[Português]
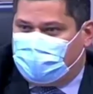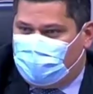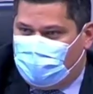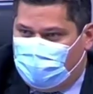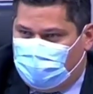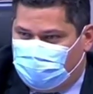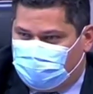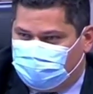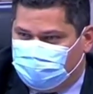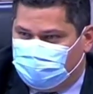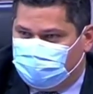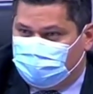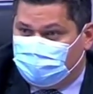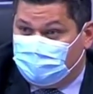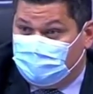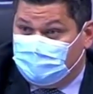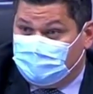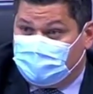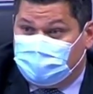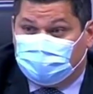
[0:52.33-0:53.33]
texto
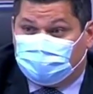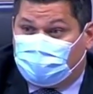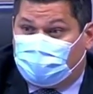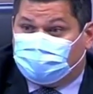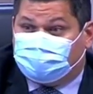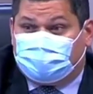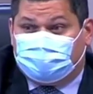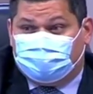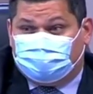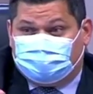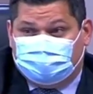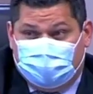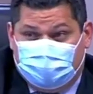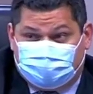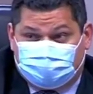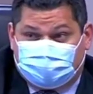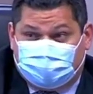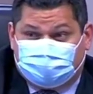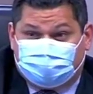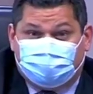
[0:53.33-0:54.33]
ficou para a
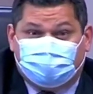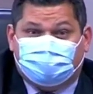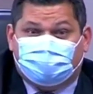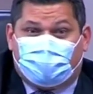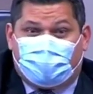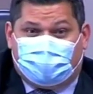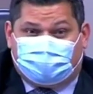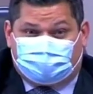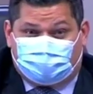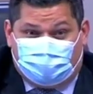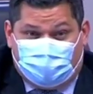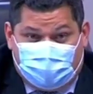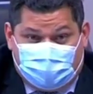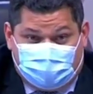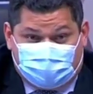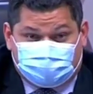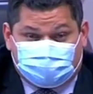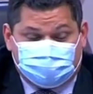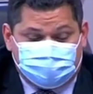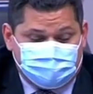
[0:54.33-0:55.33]
próxima
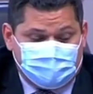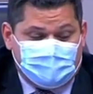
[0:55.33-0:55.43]
terça-feira.